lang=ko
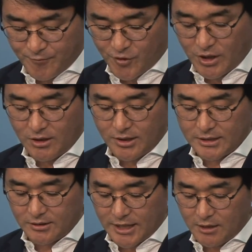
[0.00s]

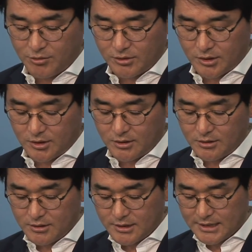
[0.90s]
관련해서
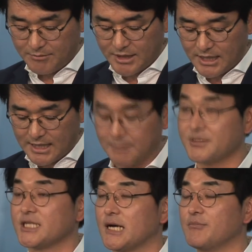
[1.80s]
내일부터 3당
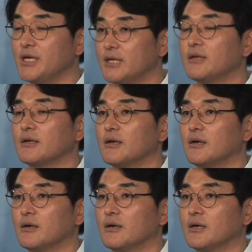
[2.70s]
감사 및
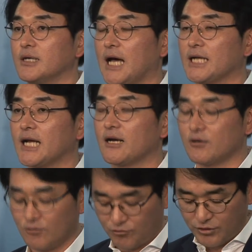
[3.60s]

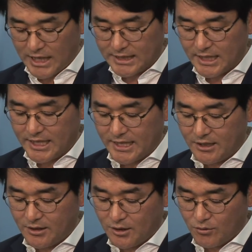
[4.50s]
두
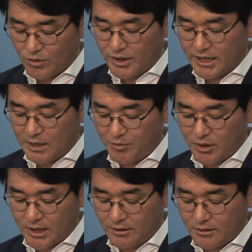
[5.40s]
야당의
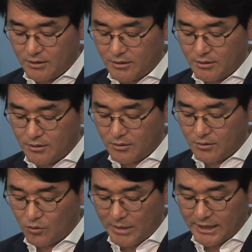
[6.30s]

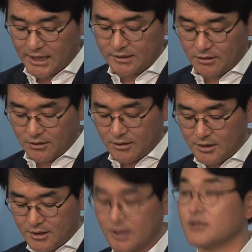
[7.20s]
원내대표단도 만나서
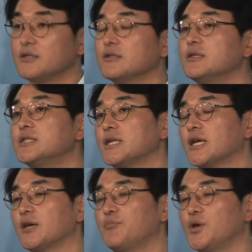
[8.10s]
증인
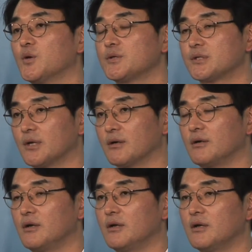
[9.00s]
채택의
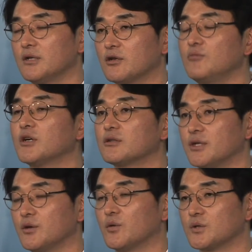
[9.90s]
필요성을
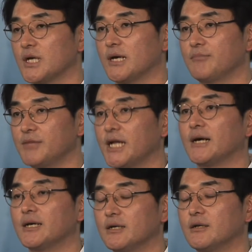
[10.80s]
설명드리고자 합니다.
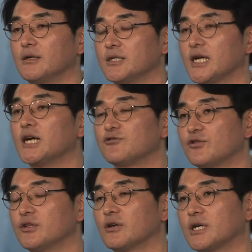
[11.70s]
제가 할 수
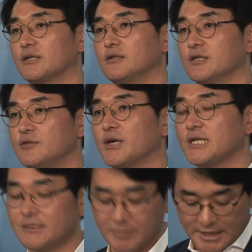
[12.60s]
있는 역할은 열심히
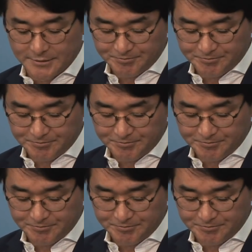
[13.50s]
하겠습니다.